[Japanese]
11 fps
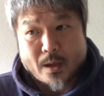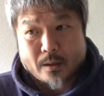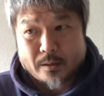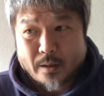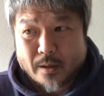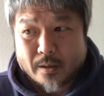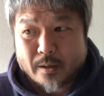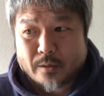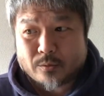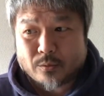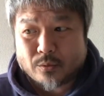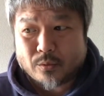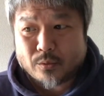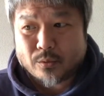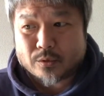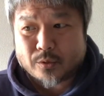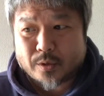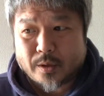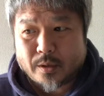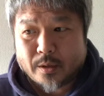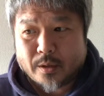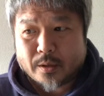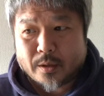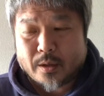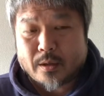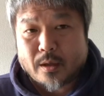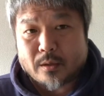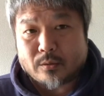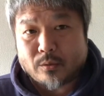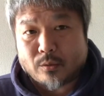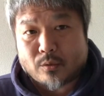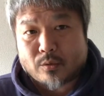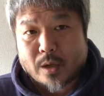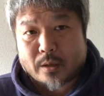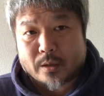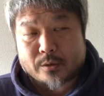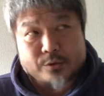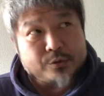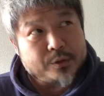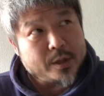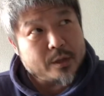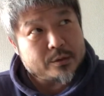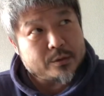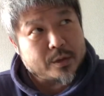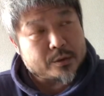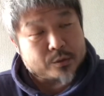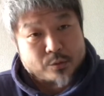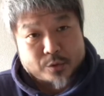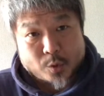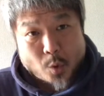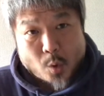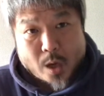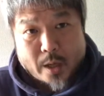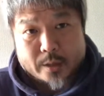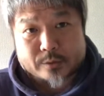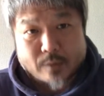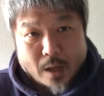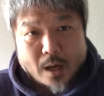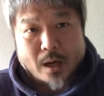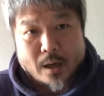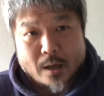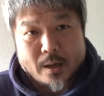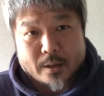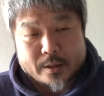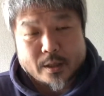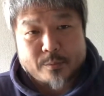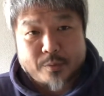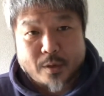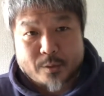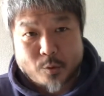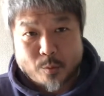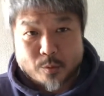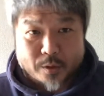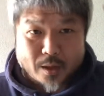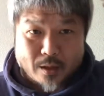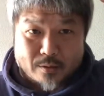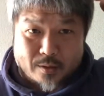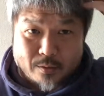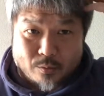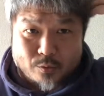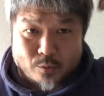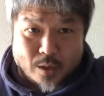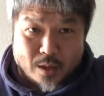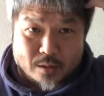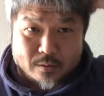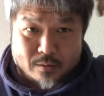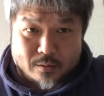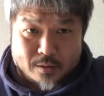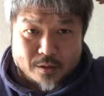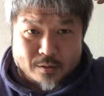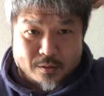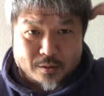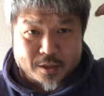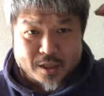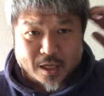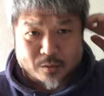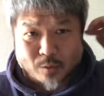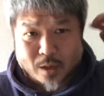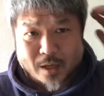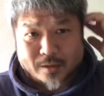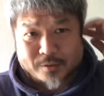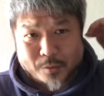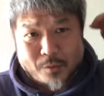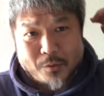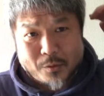で、えっと、それで年間の6か月12か月のうちの6か月はキャリプラにこもって学生の相談しか乗らないですよ。